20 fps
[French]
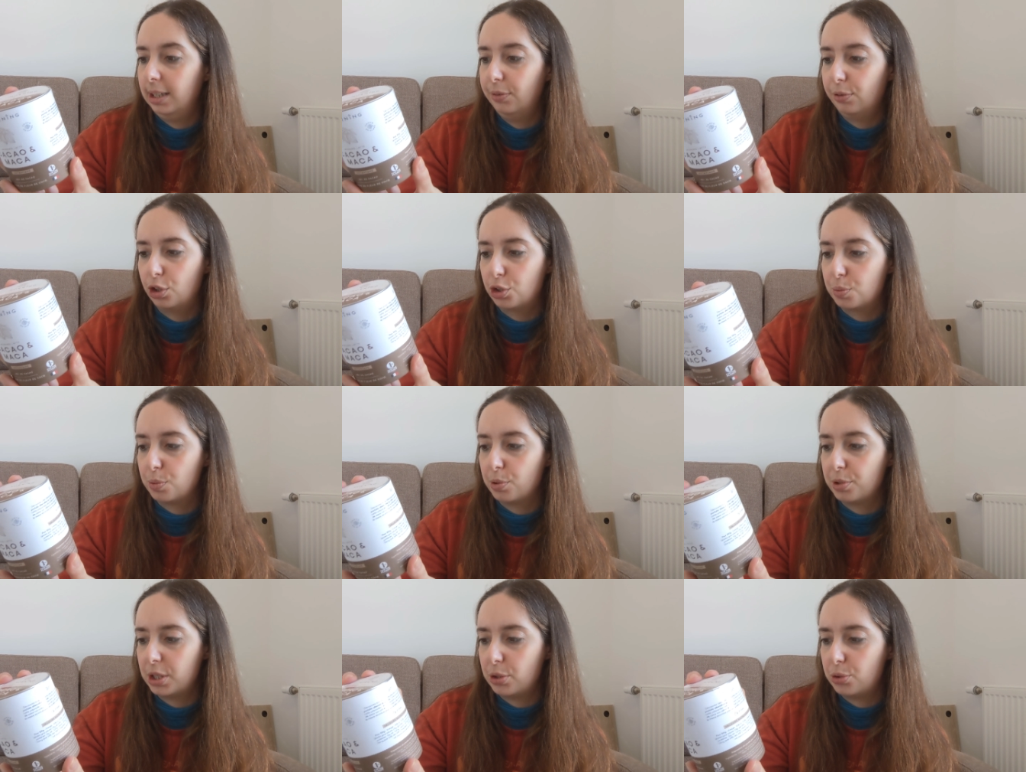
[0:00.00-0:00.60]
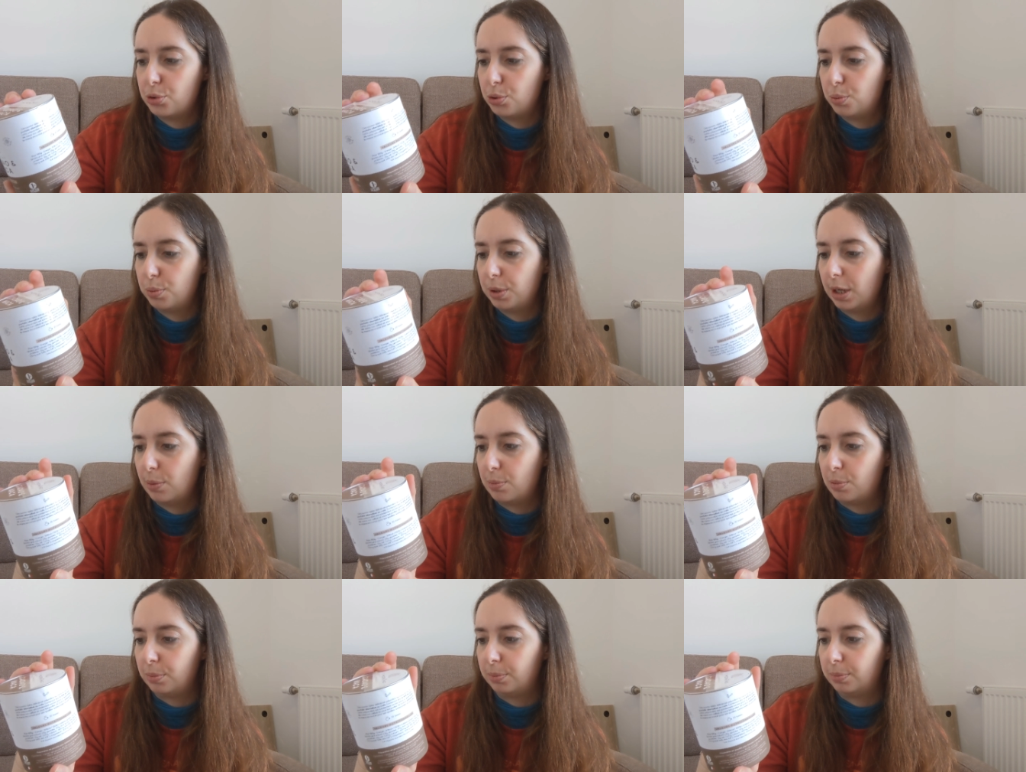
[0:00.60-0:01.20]
et franchement c'est
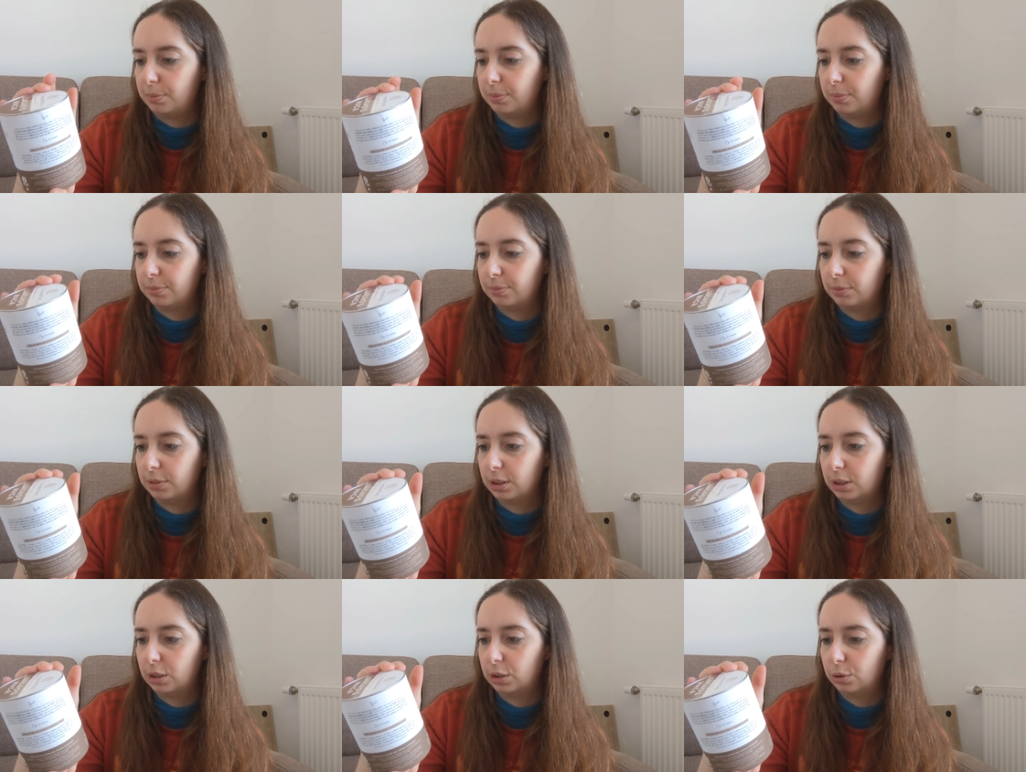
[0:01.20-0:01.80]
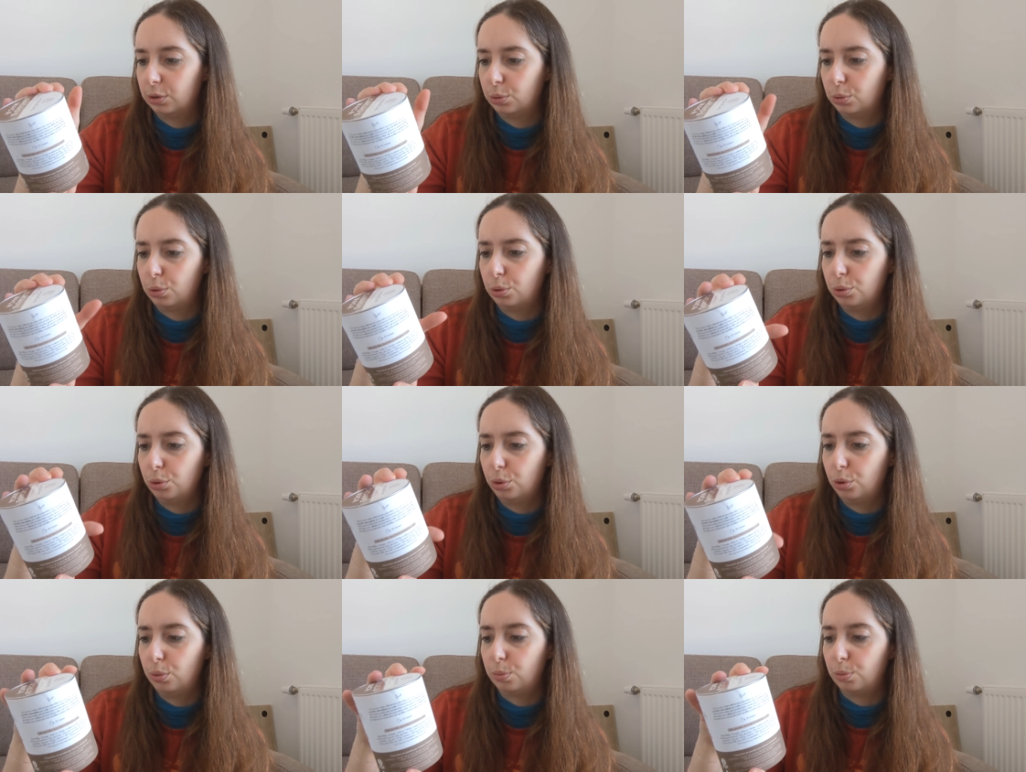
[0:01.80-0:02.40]
super bon.
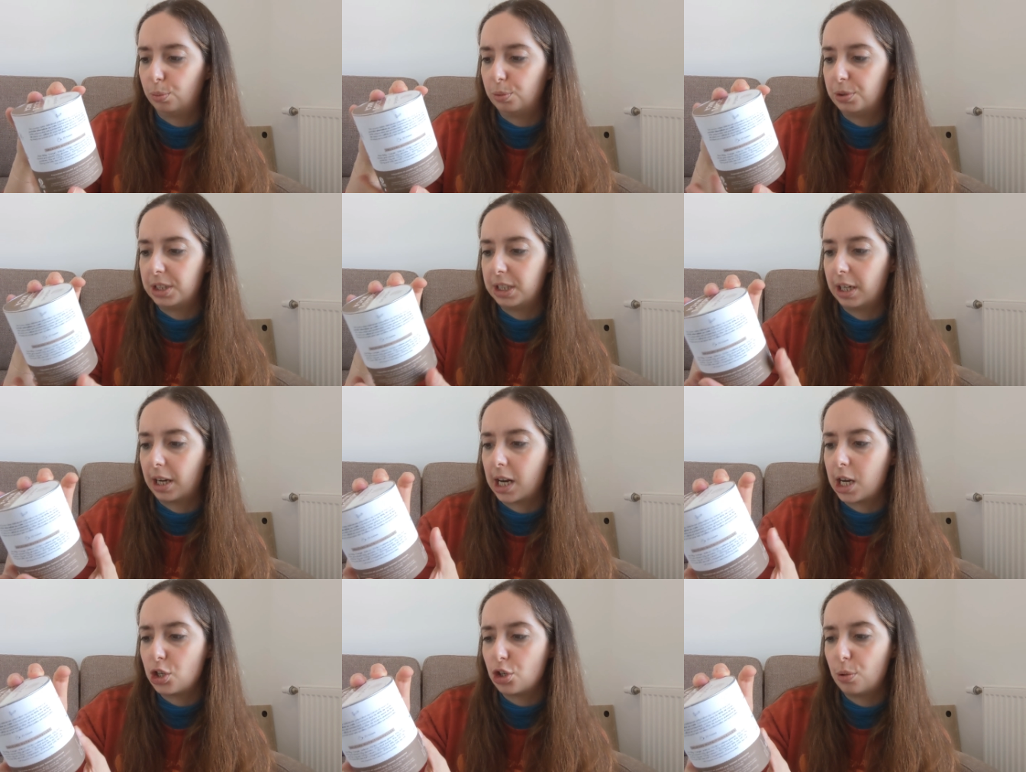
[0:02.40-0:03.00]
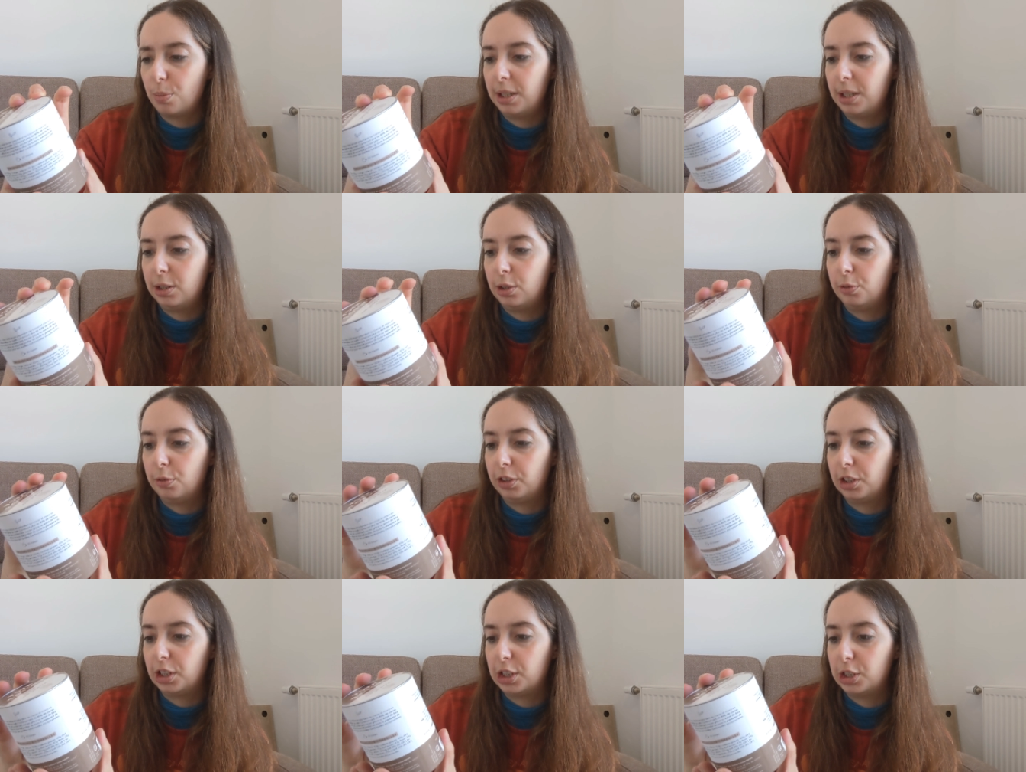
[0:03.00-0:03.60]
Trop trop bon. C'est riche en
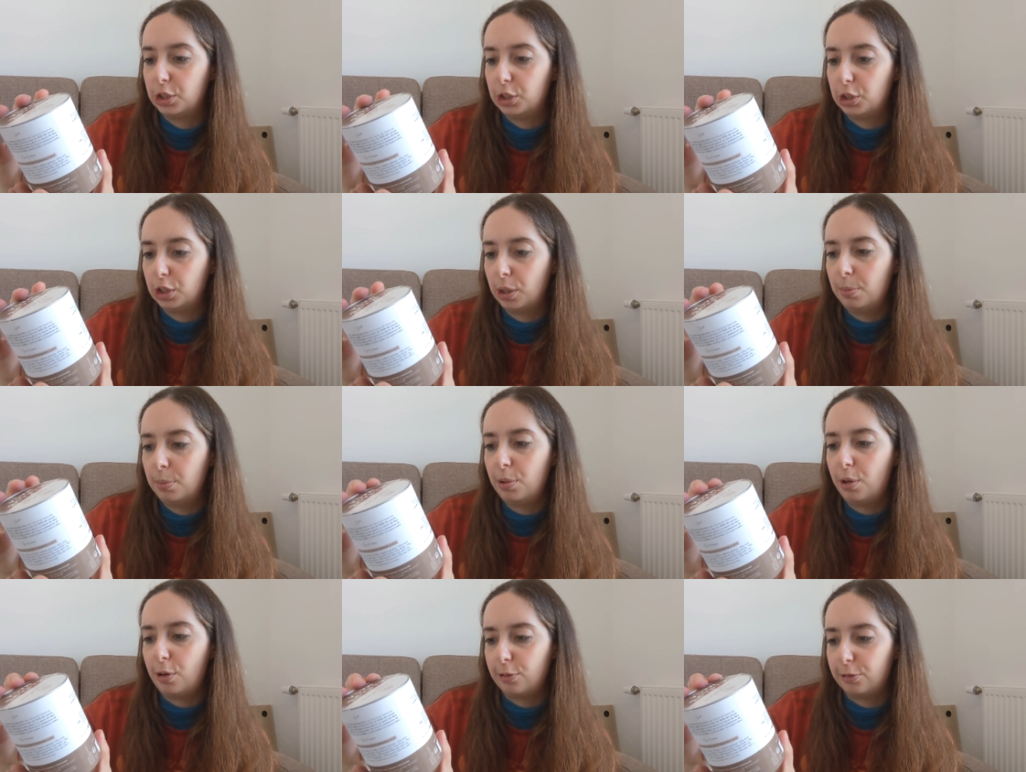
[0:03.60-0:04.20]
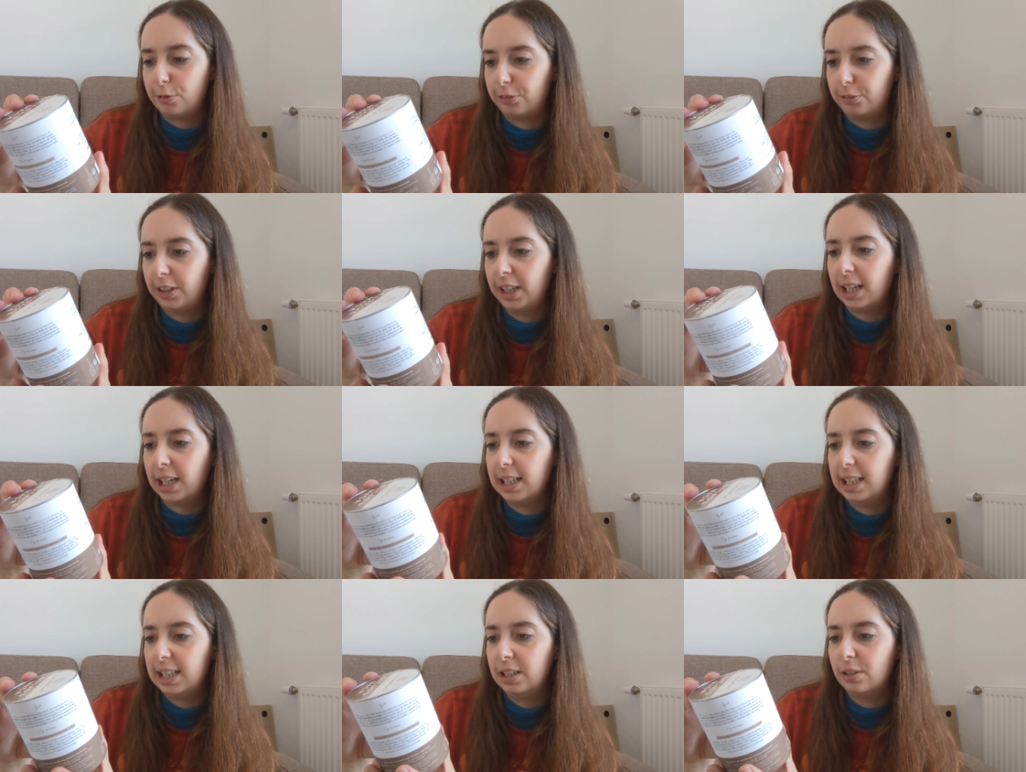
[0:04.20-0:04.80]
magnésium, en
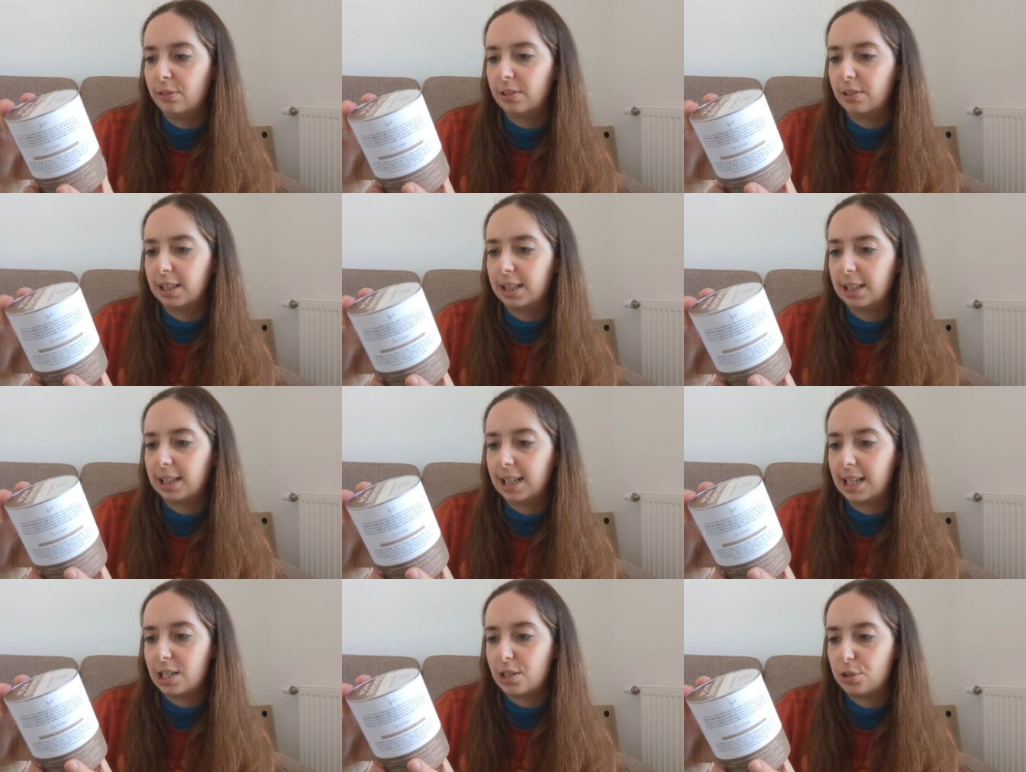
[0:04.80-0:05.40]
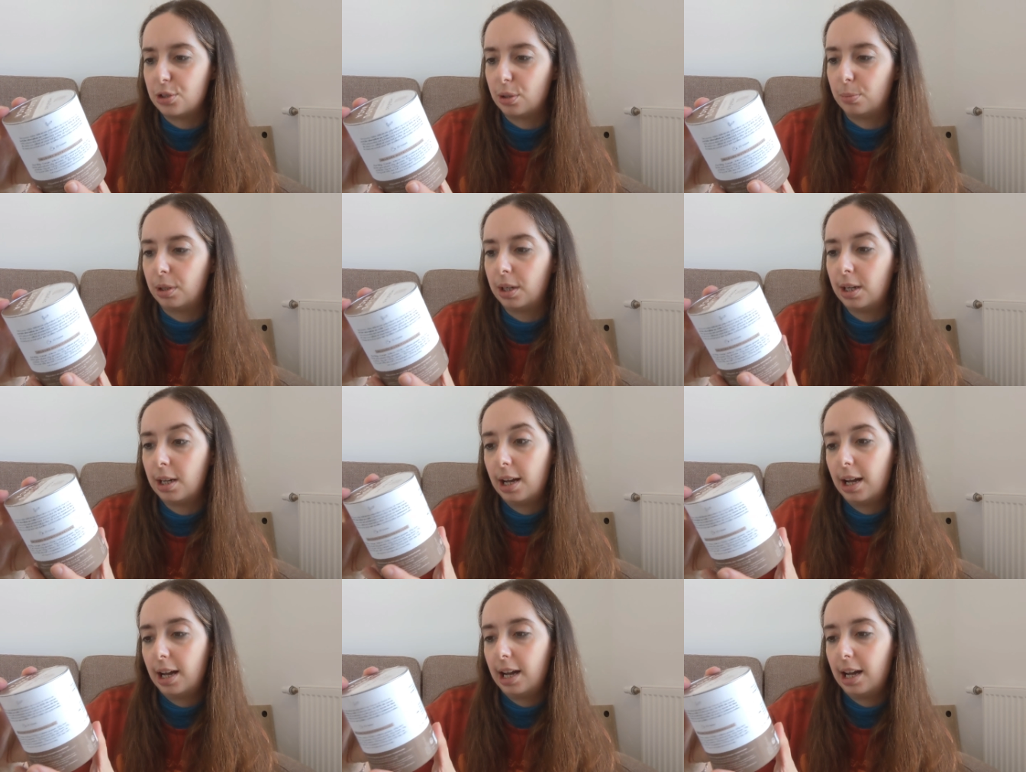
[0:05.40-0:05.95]
fer et en calcium.